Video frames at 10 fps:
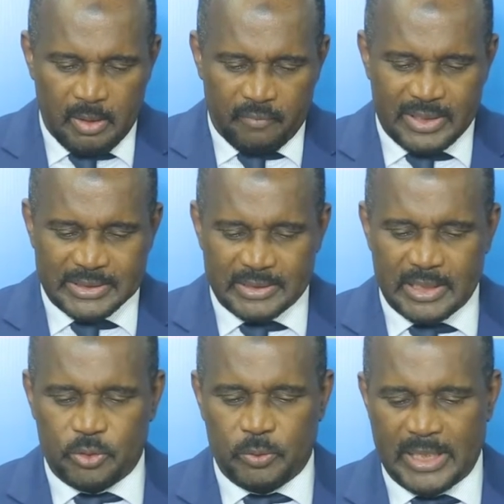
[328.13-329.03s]
Face à
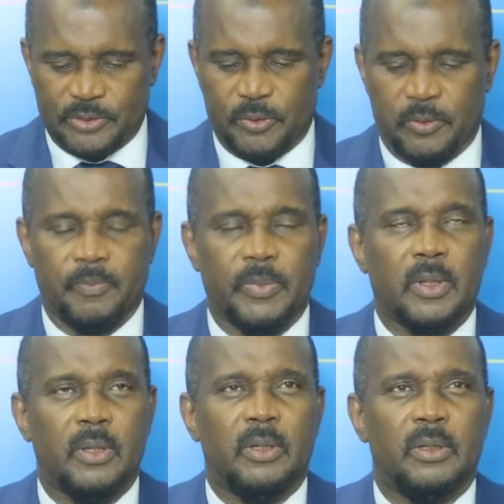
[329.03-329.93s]
cette situation,
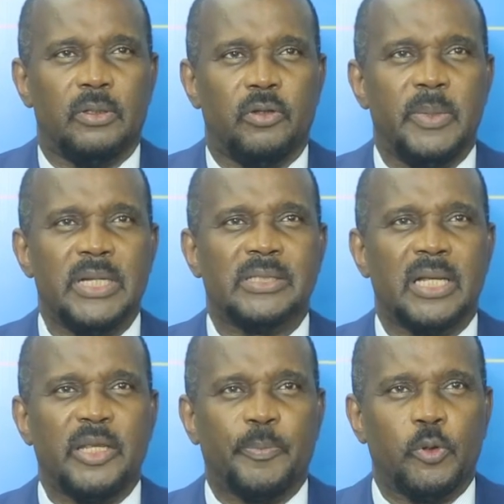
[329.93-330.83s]
le ministre a
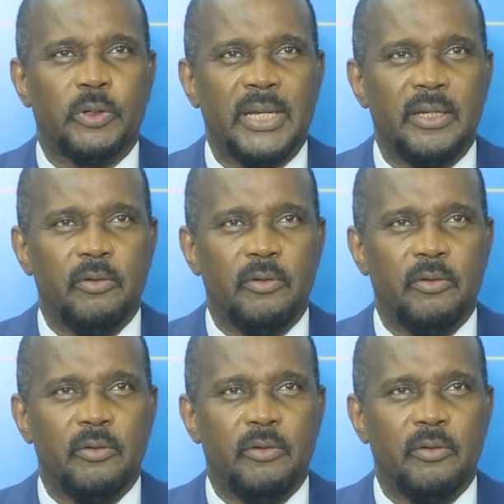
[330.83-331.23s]
déploré